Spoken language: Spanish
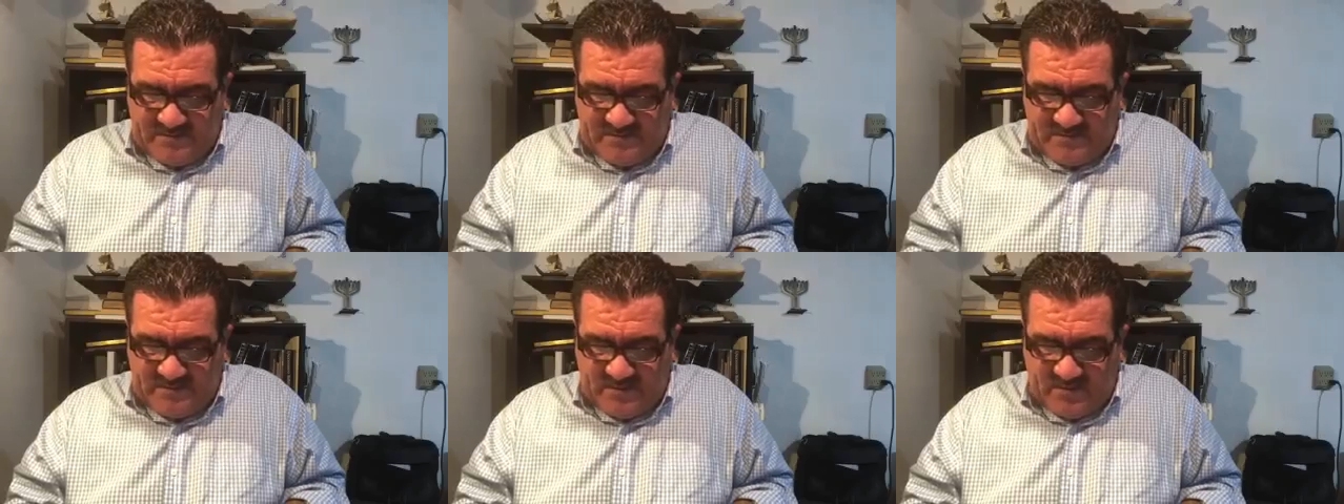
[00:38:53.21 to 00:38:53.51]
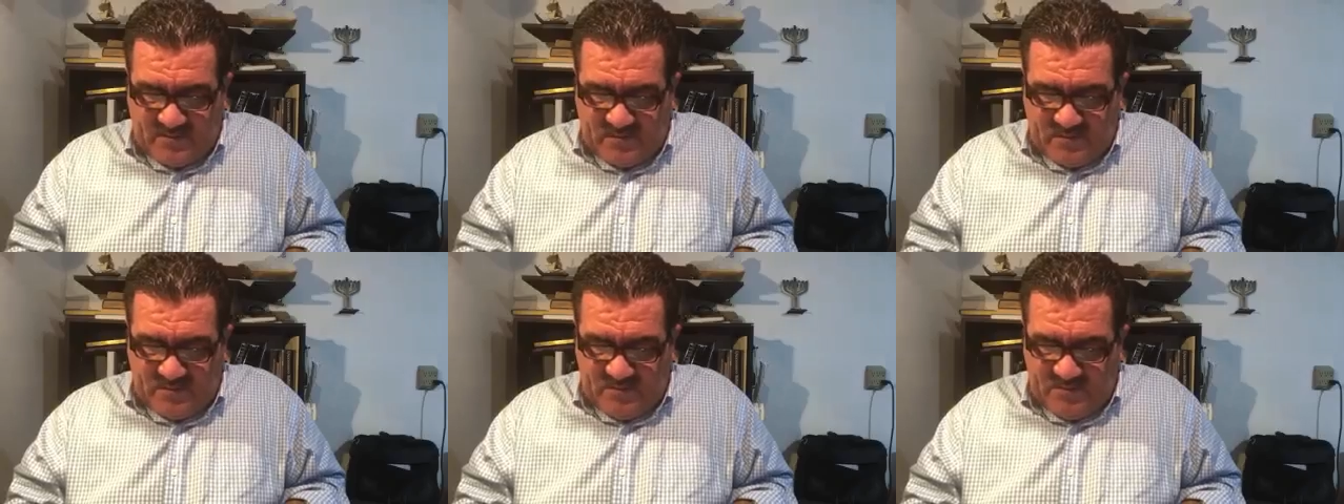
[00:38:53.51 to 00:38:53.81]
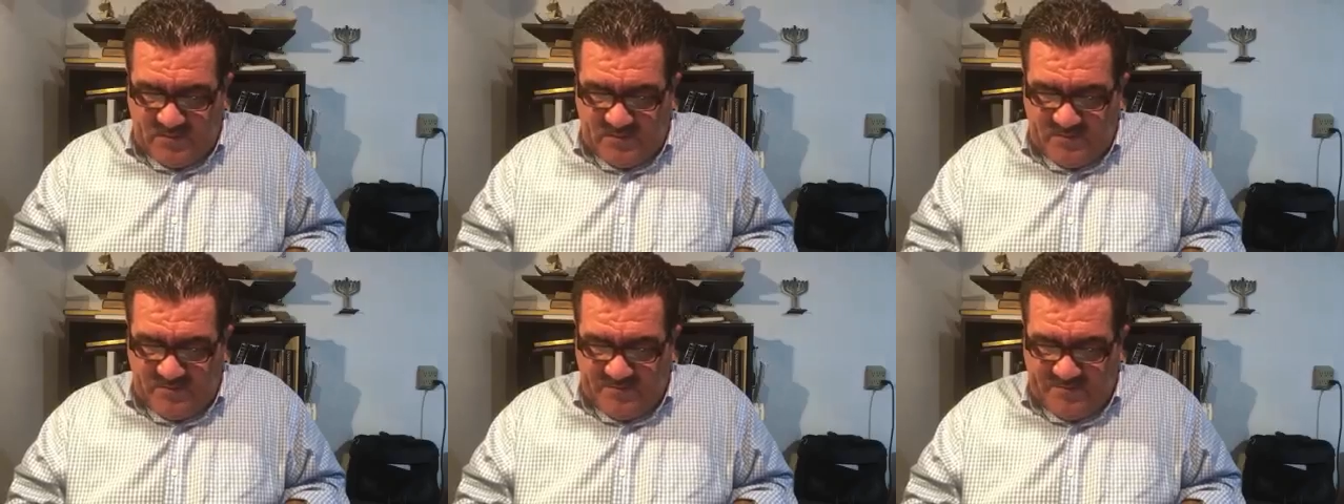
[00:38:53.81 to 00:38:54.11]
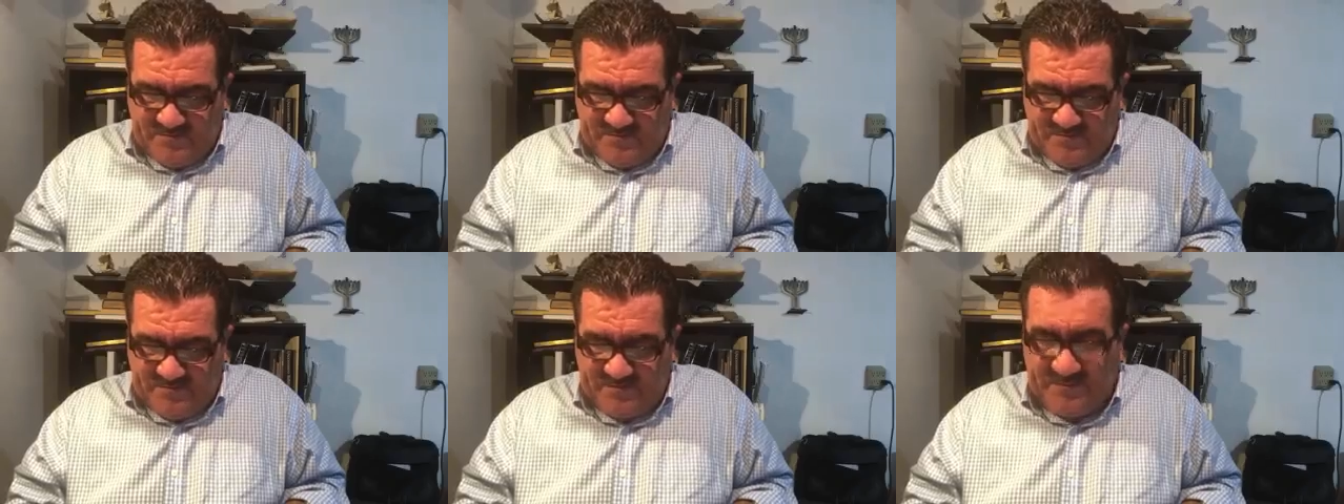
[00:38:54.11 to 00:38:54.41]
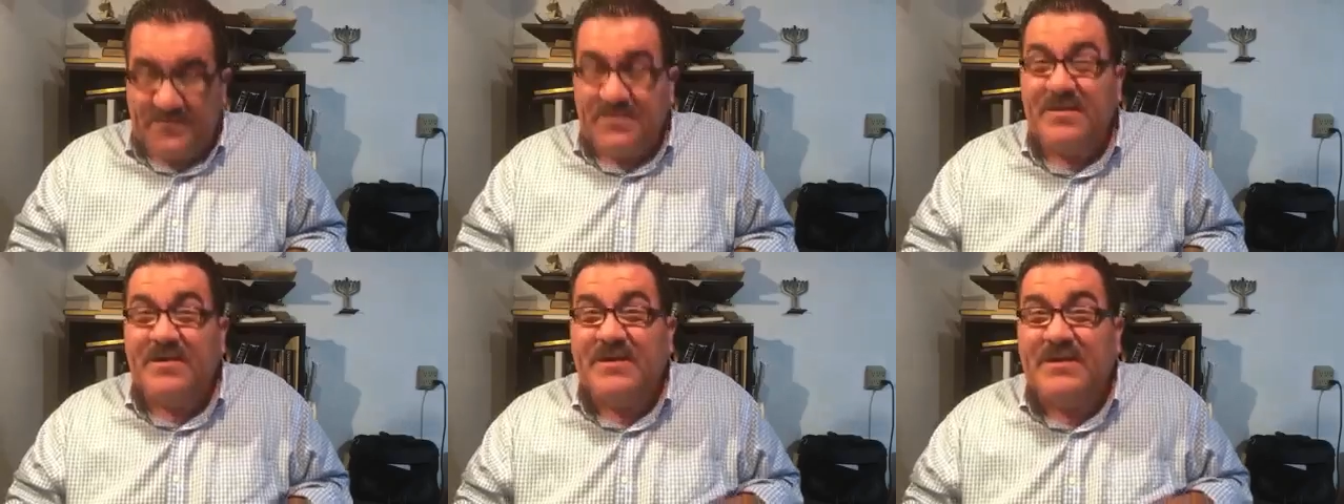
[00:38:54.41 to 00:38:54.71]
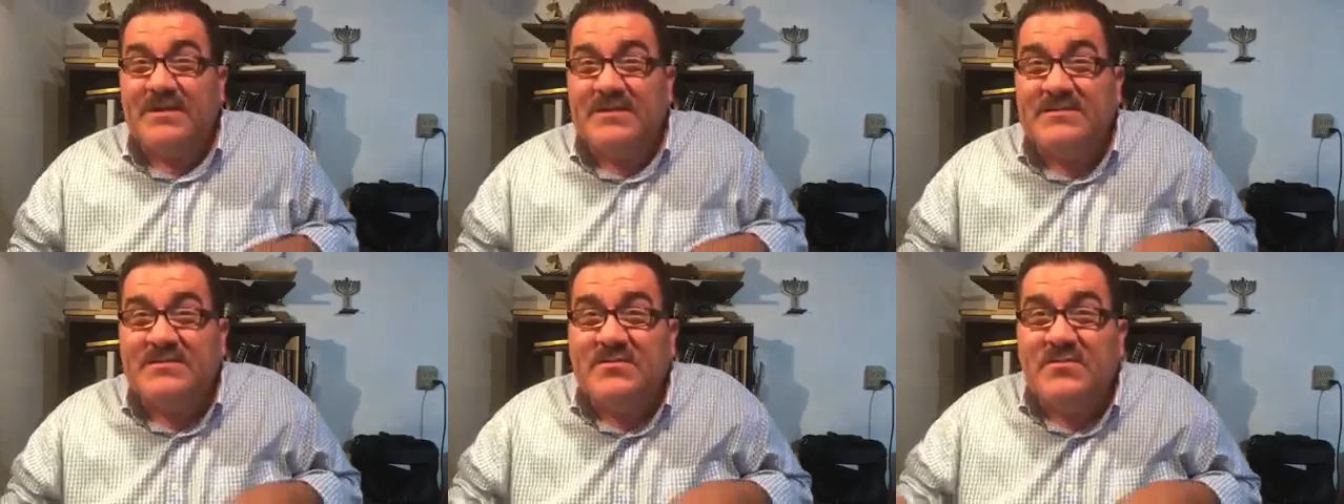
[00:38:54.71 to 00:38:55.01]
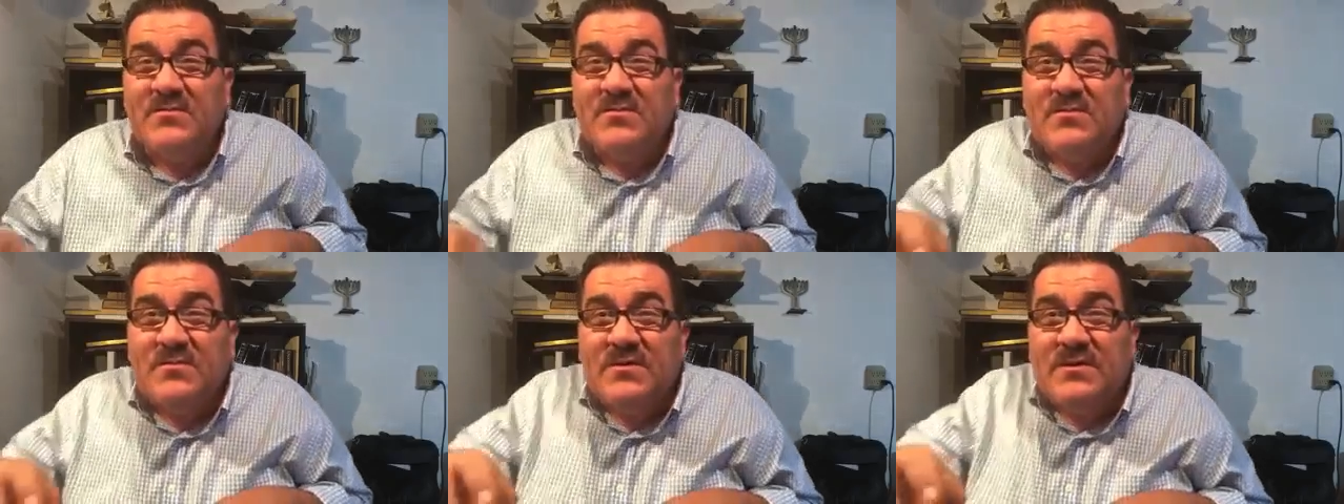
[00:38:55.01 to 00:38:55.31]
según
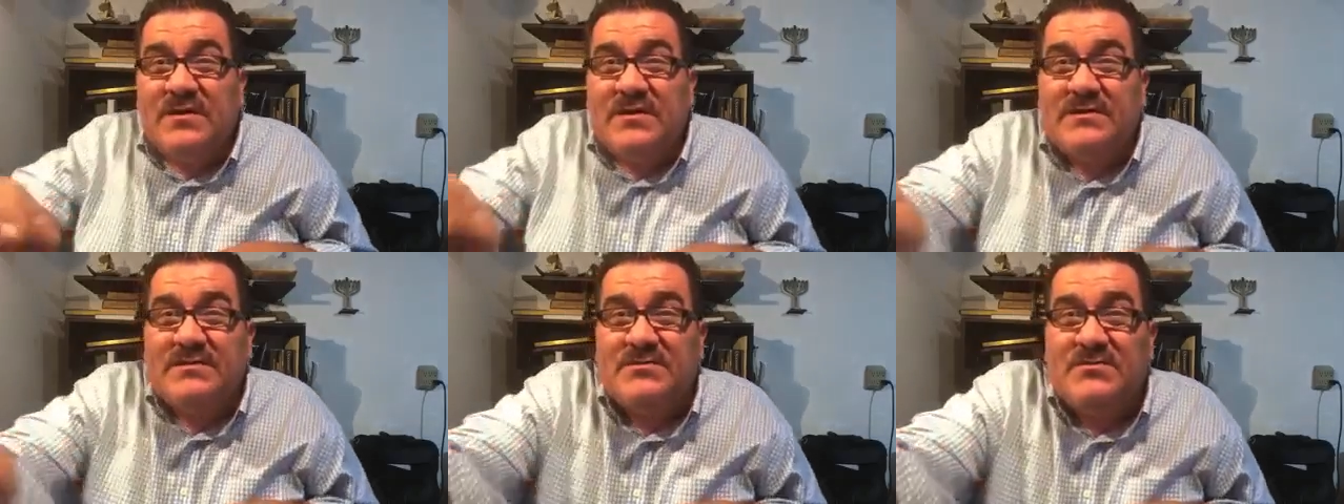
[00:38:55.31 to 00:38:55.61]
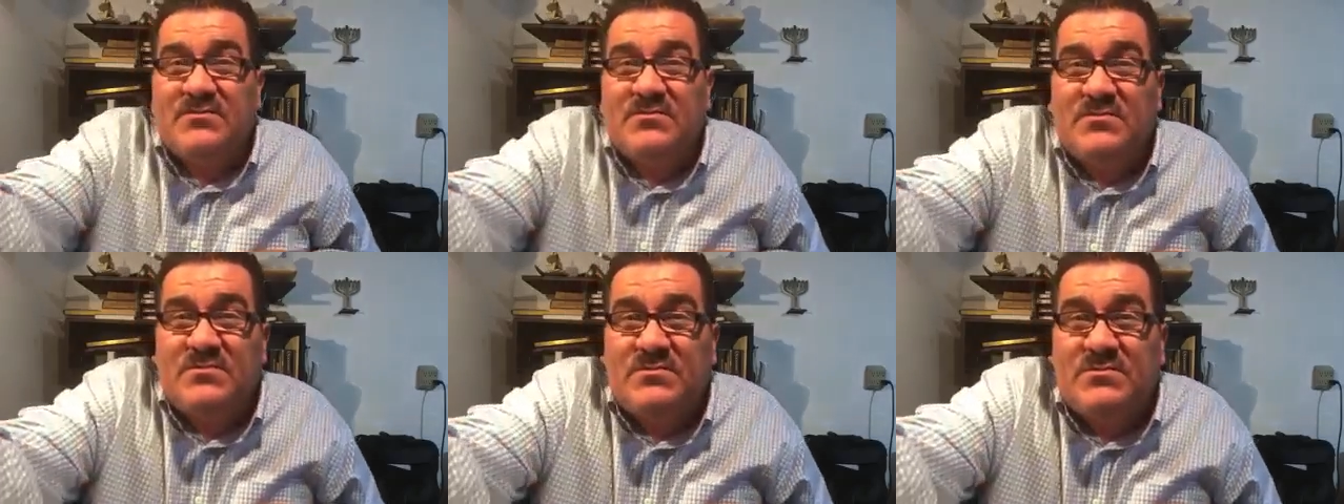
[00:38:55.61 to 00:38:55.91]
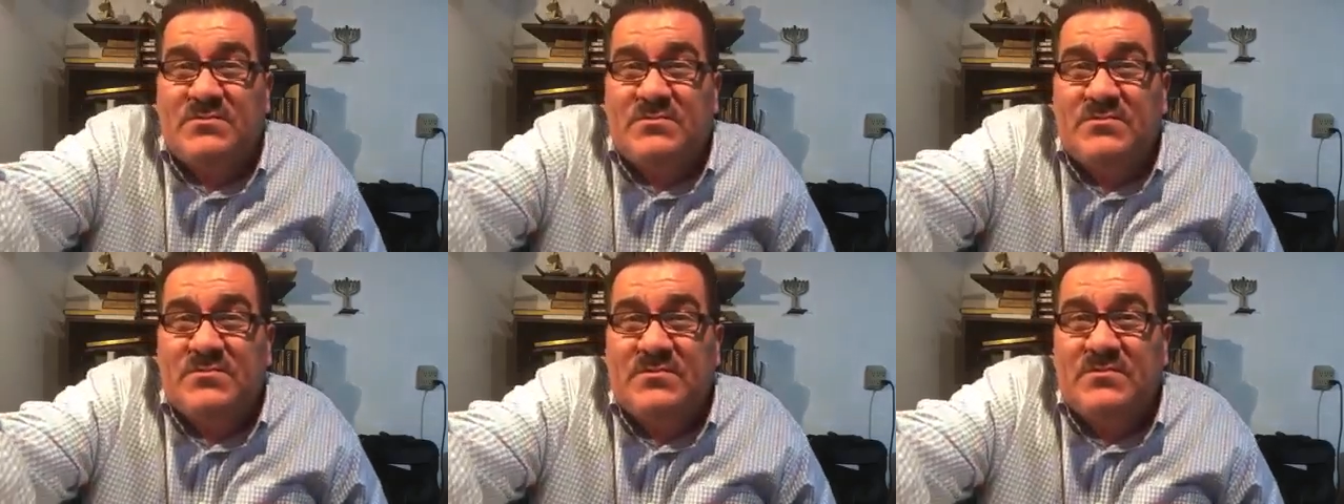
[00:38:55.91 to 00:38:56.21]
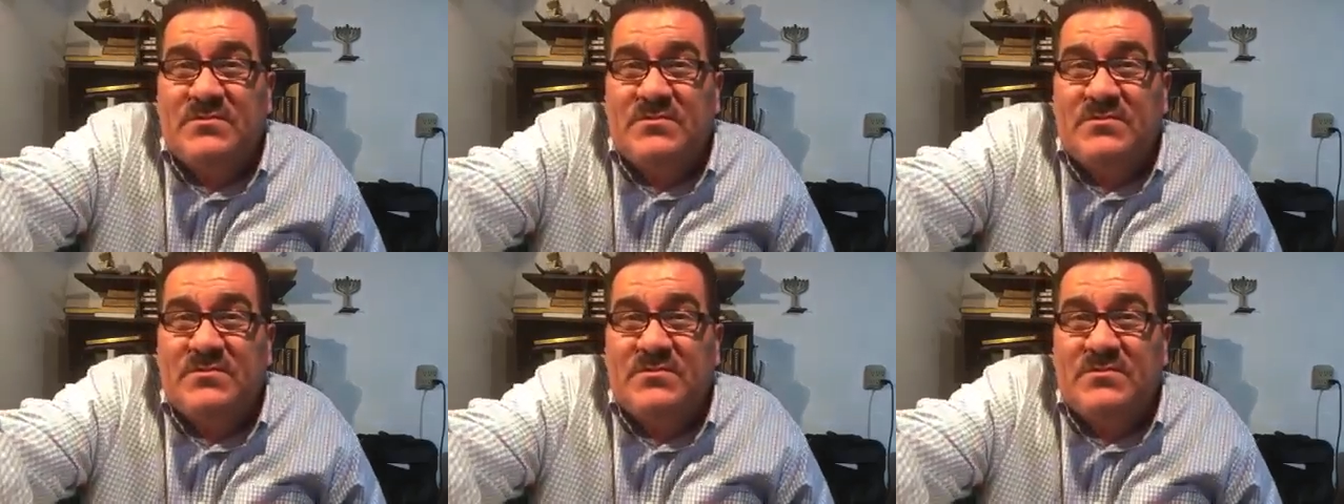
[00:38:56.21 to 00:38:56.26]
Cristo Jesús.